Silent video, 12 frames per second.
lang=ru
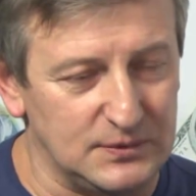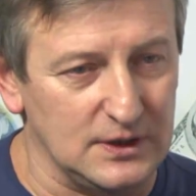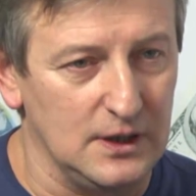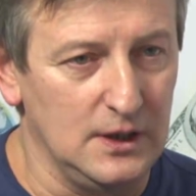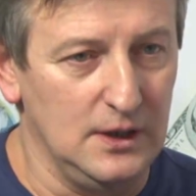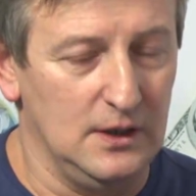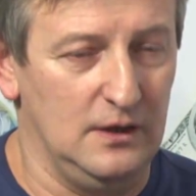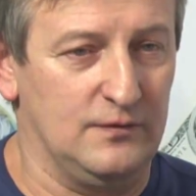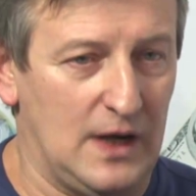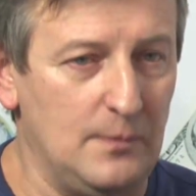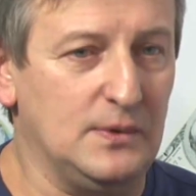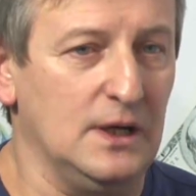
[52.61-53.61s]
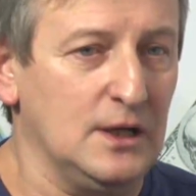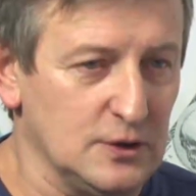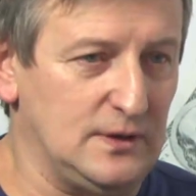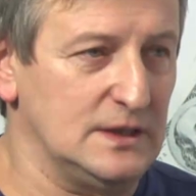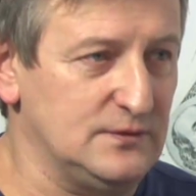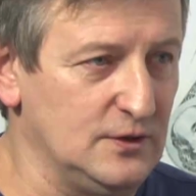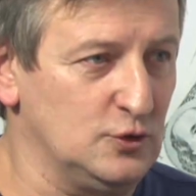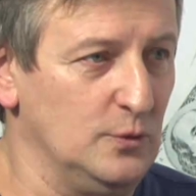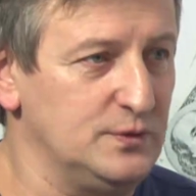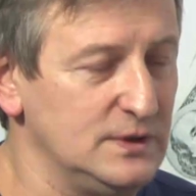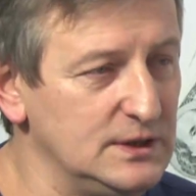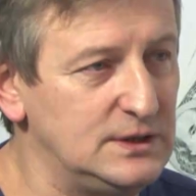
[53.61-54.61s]
проекты в рамках государственной
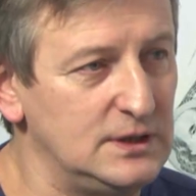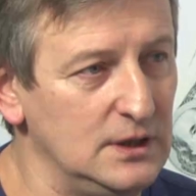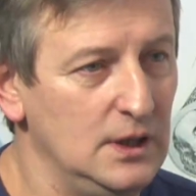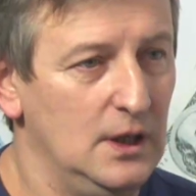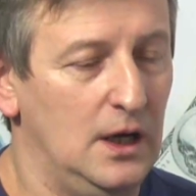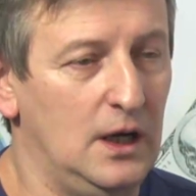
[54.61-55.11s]
собственности,